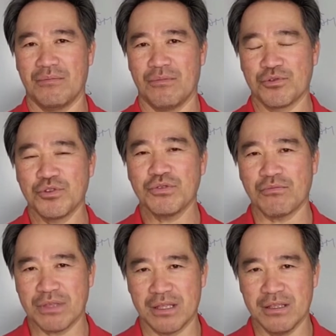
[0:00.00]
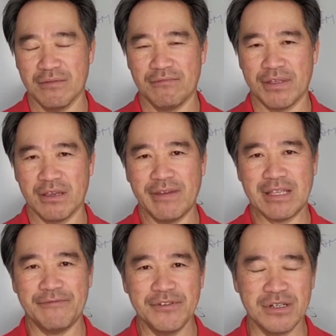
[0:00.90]
một chút chút thông tin về tử vi
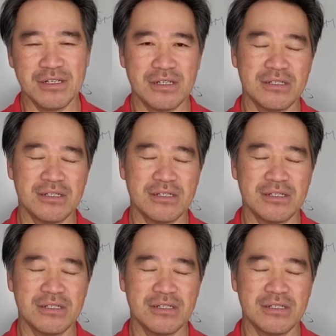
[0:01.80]
Tây Phương